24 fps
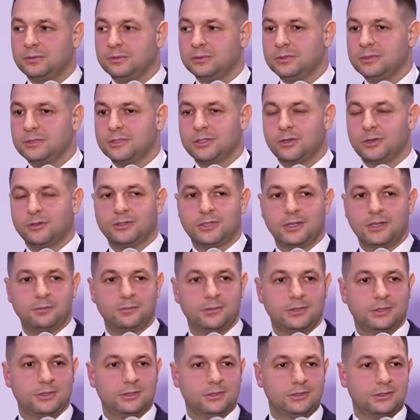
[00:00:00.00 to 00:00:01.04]
y, y sądem
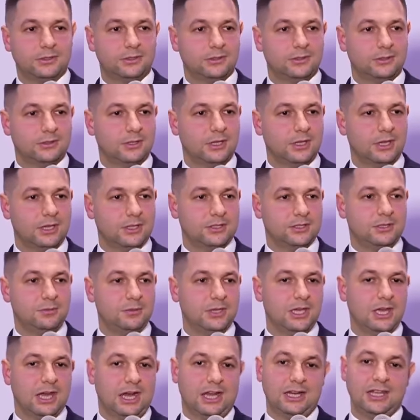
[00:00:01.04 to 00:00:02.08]
y, y, z
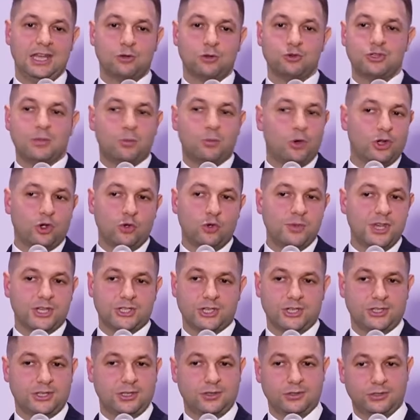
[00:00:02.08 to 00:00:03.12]
nimi, ale ja już nie mogę
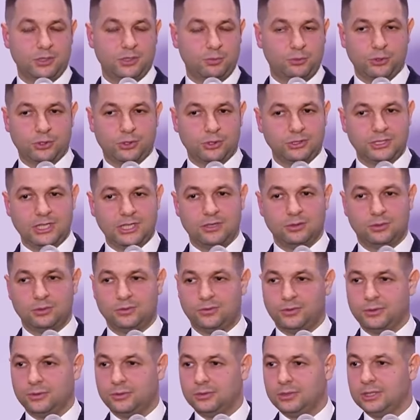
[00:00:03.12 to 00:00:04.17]
umieszczać tego typu kontentu
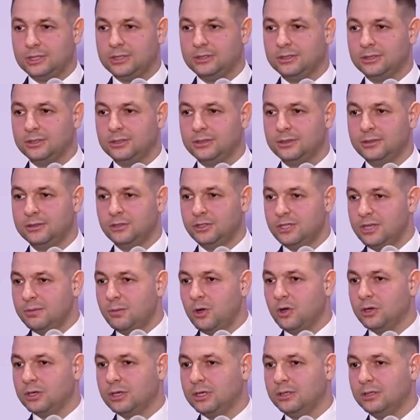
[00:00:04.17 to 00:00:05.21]
w ogóle. No nie
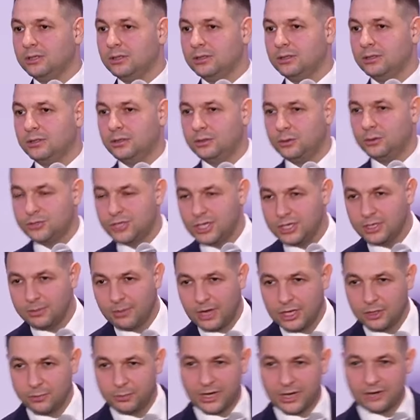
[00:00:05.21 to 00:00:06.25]
mogę. Ludzie nie
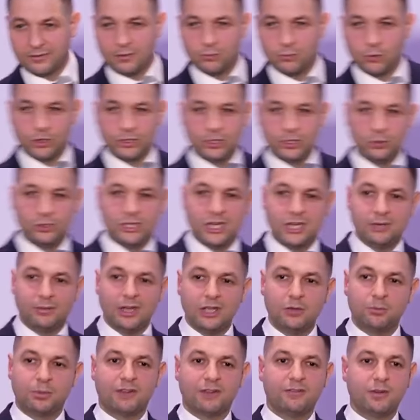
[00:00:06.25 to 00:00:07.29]
mają prawa, młodzi ludzie nie
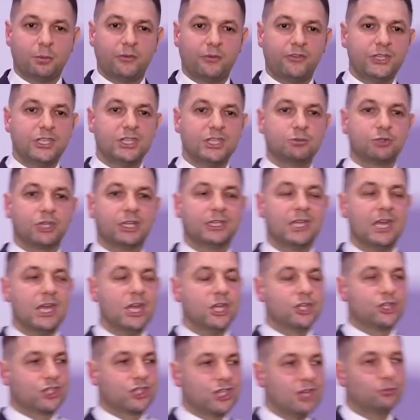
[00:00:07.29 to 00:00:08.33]
mają prawa powiedzieć na przykład,
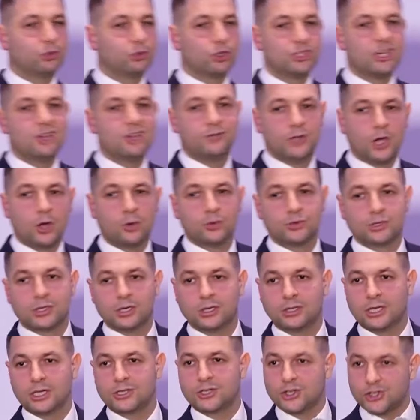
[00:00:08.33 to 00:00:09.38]
z czym to się wiąże.
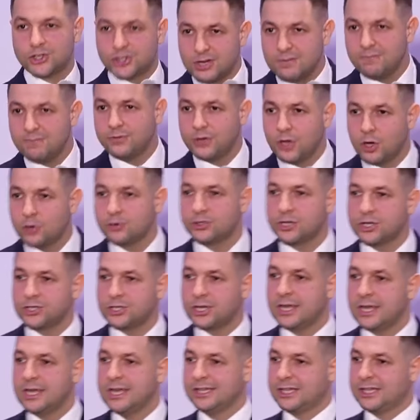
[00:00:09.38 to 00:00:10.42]
Znaczy, z czym wiąże
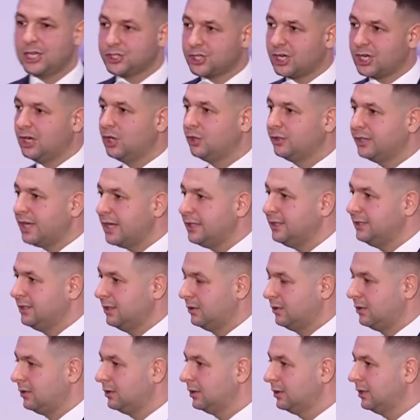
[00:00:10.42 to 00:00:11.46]
się ta szalona
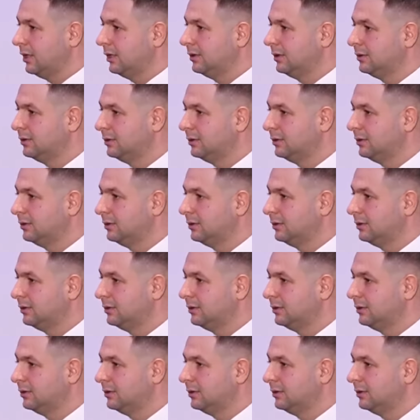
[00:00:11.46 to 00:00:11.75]
ideologia.